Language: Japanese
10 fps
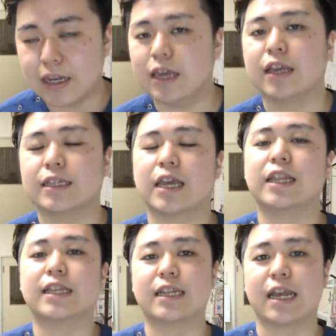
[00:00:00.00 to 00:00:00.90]
にぜひ
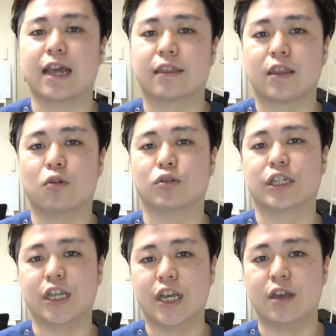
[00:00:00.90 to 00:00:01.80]
ですねやってほ
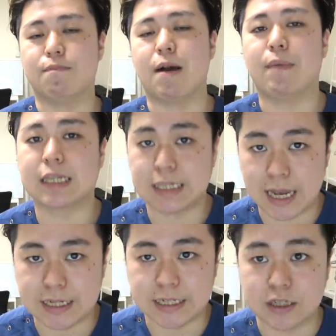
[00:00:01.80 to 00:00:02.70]
しい、
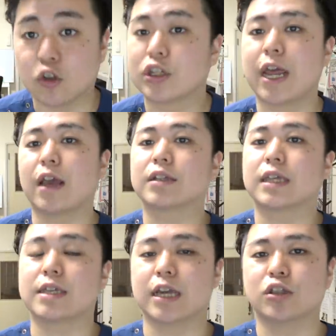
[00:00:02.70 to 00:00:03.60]
マッサージ、そして
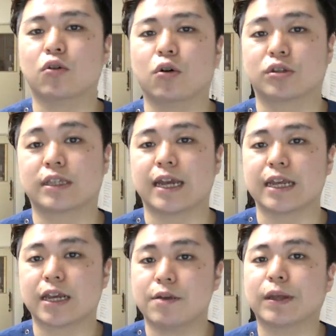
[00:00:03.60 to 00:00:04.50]
エクササイズをお伝え
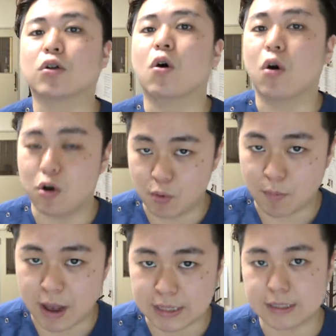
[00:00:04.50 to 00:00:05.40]
できればと思
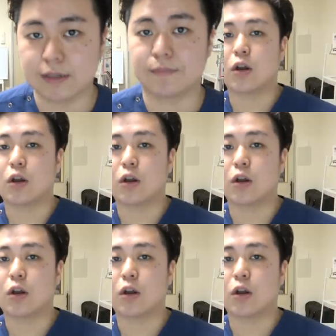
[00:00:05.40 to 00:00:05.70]
います。